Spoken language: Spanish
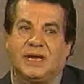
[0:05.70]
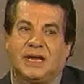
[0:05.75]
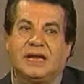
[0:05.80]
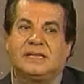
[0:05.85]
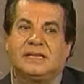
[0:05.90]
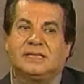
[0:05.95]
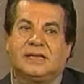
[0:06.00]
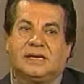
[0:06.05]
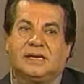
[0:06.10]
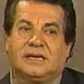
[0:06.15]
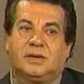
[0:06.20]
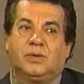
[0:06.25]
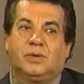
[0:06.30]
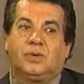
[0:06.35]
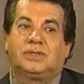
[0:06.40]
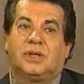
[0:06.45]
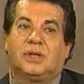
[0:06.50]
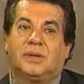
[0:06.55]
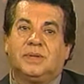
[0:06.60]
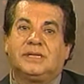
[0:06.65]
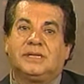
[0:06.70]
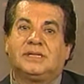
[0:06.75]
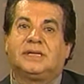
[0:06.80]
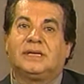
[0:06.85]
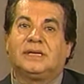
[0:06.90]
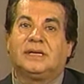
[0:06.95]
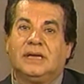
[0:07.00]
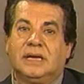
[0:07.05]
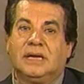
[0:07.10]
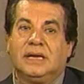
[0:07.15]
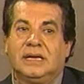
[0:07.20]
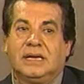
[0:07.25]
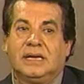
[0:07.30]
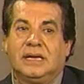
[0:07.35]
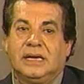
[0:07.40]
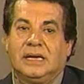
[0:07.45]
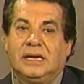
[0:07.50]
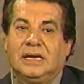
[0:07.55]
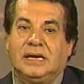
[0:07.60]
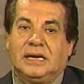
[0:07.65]
encanta y justamente
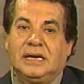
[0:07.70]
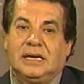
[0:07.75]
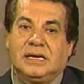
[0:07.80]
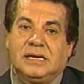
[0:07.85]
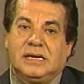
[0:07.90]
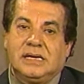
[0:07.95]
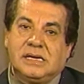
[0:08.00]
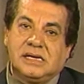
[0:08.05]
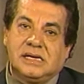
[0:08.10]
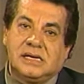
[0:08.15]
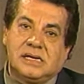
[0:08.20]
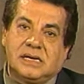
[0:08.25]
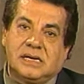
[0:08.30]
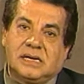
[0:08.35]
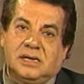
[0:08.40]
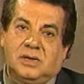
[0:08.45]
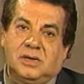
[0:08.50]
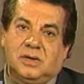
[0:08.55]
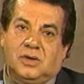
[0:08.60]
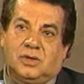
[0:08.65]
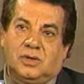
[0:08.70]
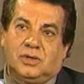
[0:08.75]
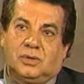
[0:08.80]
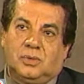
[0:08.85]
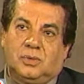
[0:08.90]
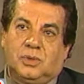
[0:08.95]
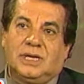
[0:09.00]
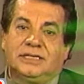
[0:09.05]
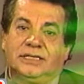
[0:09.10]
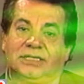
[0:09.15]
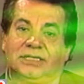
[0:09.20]
eh, lo voy a